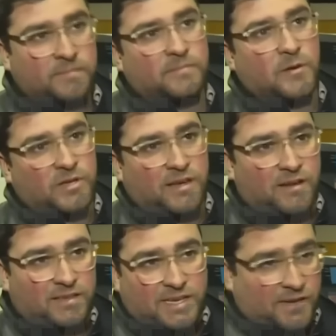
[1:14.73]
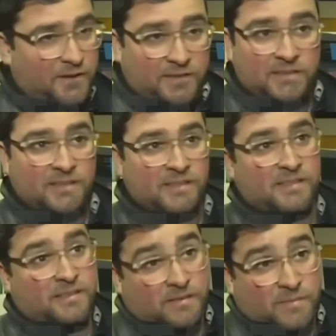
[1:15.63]
Vamos a hablar, ya sabes.
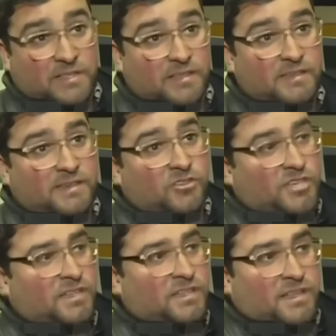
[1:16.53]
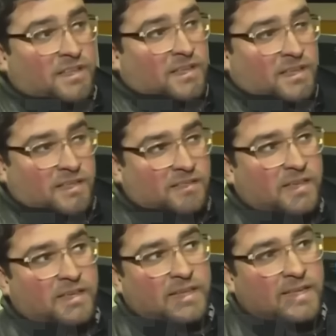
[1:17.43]
¿Me entendés? Entonces... entiendo. ¿Y qué, qué
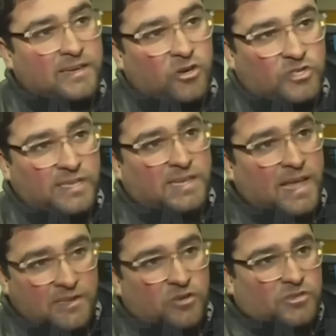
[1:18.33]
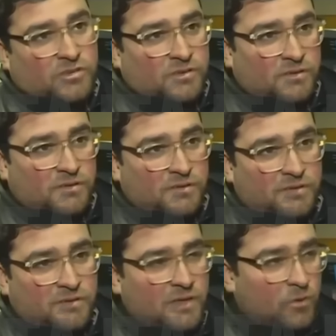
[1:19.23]
medida... Años. ¿Tu nombre
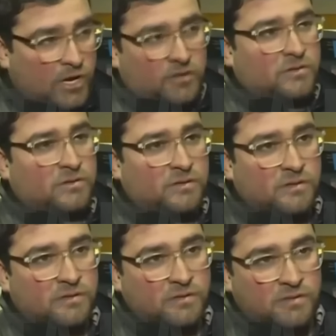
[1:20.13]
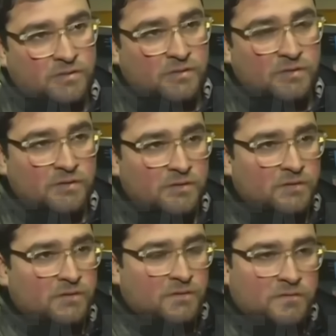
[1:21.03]
cómo es? Eduardo. Eduardo, ¿qué medida te
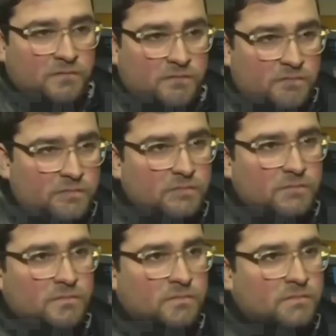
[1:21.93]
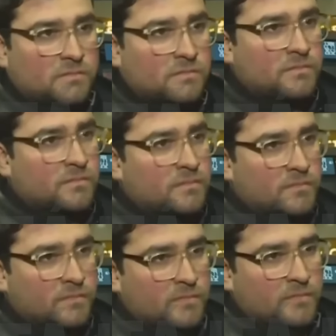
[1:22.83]
da eh, esperanza en lo que vos
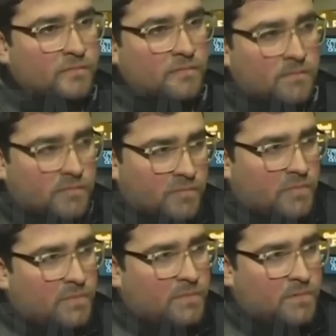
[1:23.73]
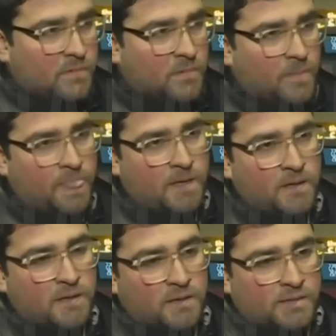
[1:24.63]
decís? ¿Qué medida del gobierno decís eh,
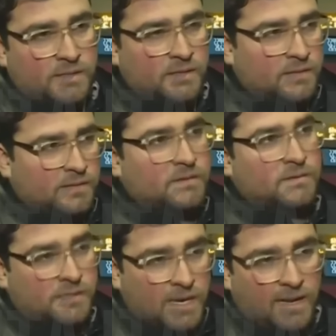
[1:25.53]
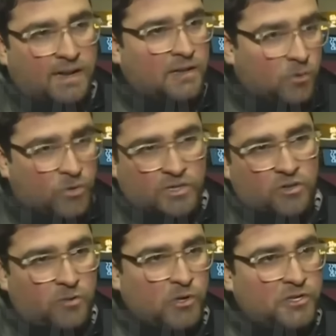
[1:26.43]
esto me parece bien? Sacarle el curro a
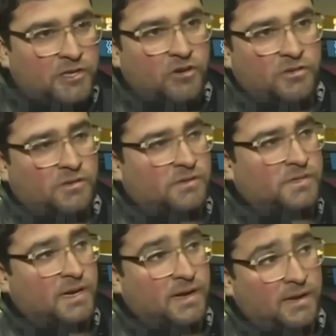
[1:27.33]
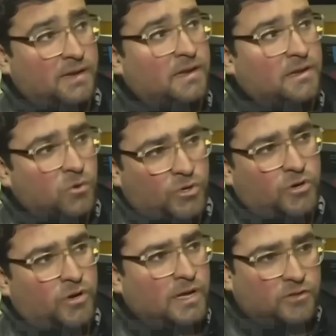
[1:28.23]
todos los políticos, sacarle el
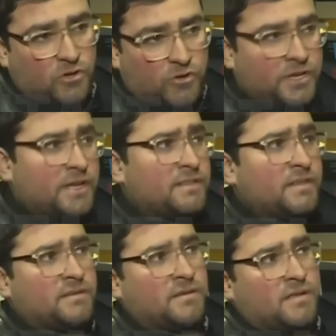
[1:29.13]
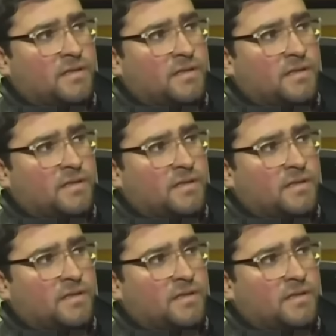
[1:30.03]
curro a todos los dirigentes,